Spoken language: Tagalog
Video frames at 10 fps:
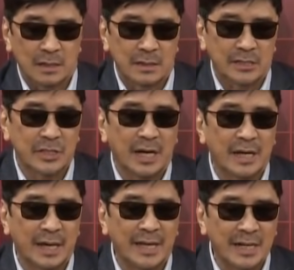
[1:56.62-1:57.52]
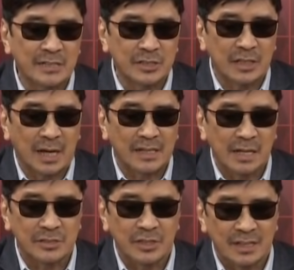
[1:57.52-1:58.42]
nasa AIT,
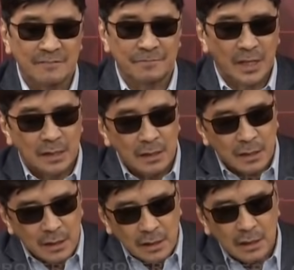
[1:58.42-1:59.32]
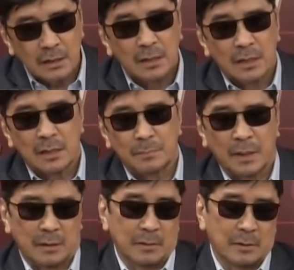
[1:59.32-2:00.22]
IATF na
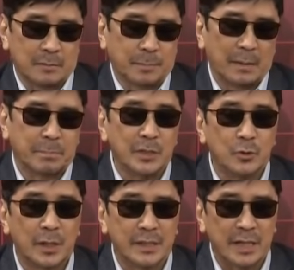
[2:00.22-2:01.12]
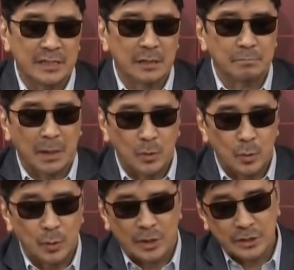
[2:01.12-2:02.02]
ipapayuhan ang ating
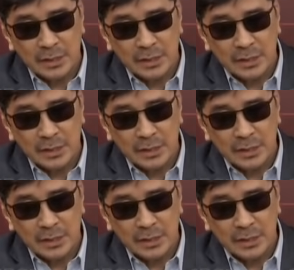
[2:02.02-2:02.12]
Pangulo kasi